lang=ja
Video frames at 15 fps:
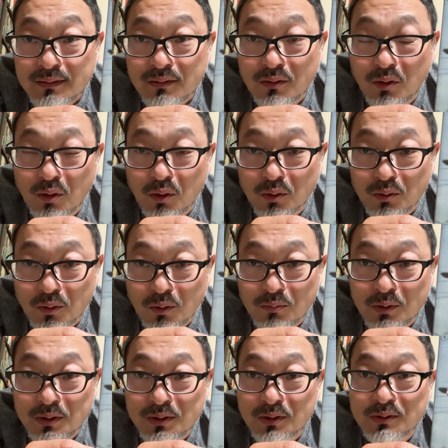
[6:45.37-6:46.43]
この
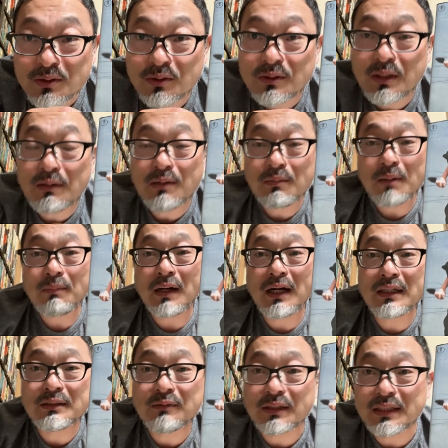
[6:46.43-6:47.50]
思いの強さはまあ馬
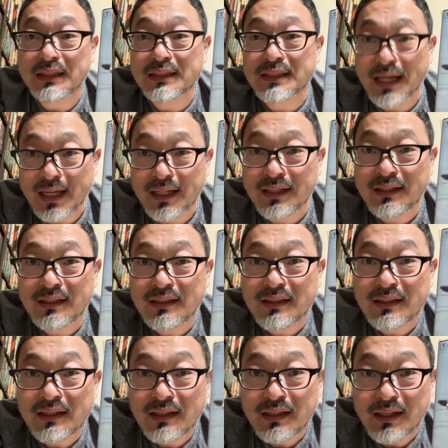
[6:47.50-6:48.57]
鹿にはできない。
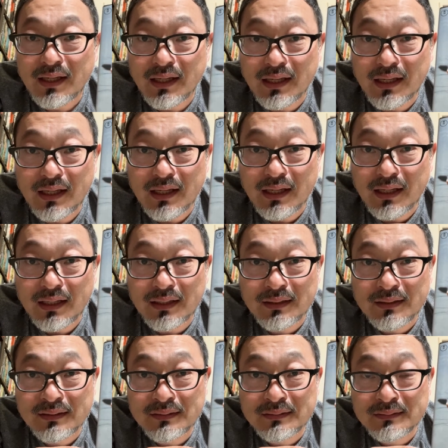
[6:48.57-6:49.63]
えー、
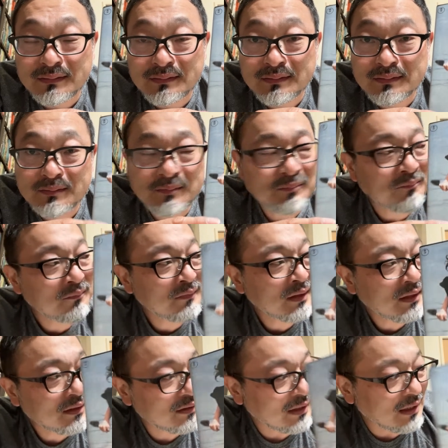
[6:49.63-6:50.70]

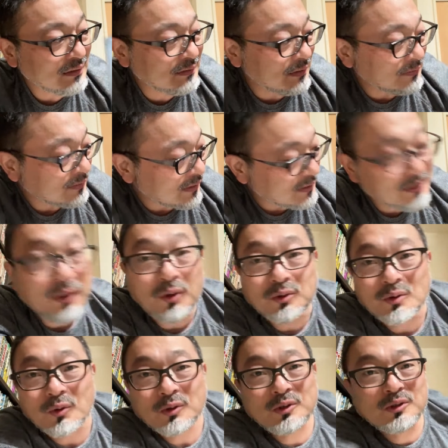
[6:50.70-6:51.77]
なんていうんですか、超
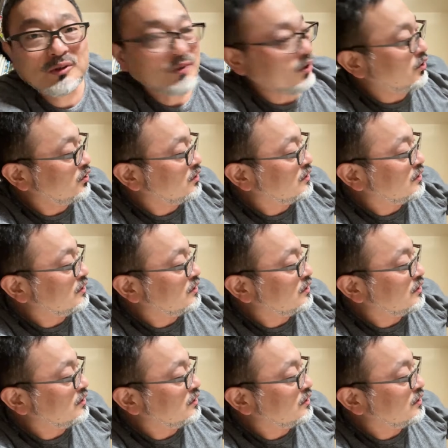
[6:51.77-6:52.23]
ド級の